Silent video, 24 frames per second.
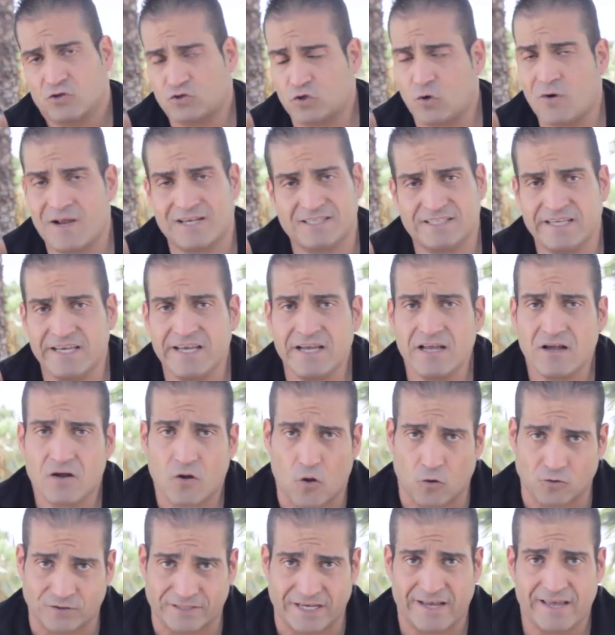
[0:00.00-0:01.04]
Solo así
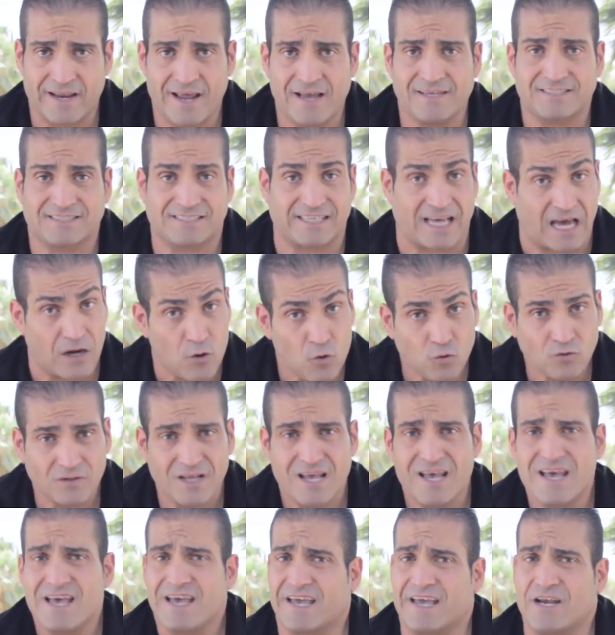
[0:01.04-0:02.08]
conseguiréis salud
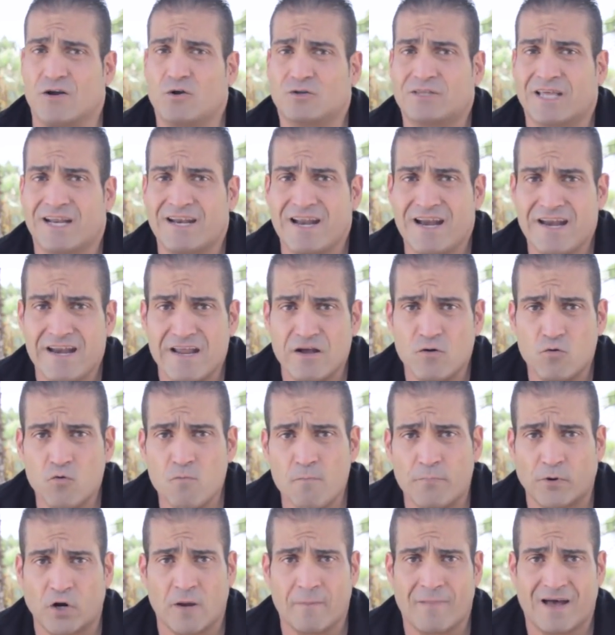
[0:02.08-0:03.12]
y no tener
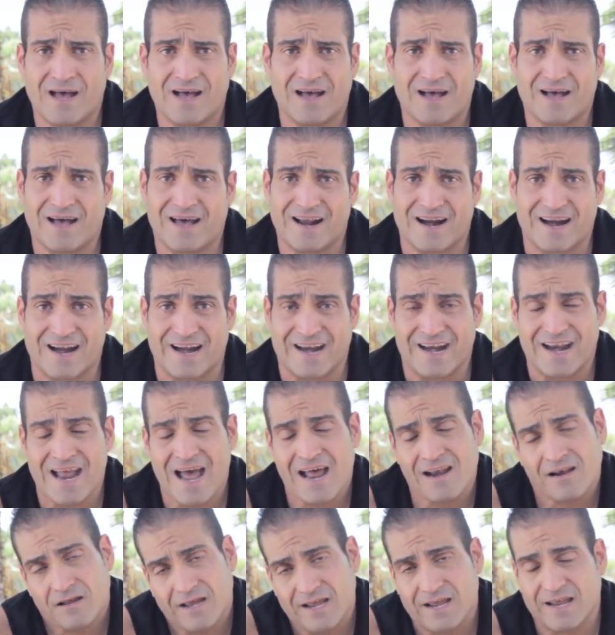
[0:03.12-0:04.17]
ningún problema
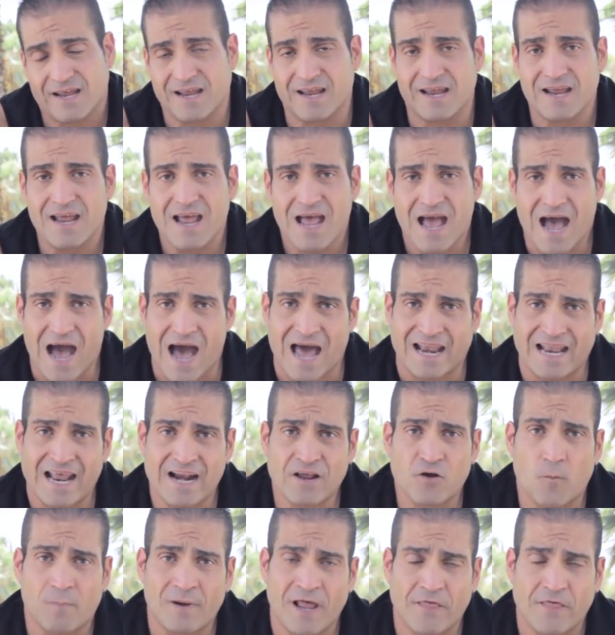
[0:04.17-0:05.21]
renal eh, a largo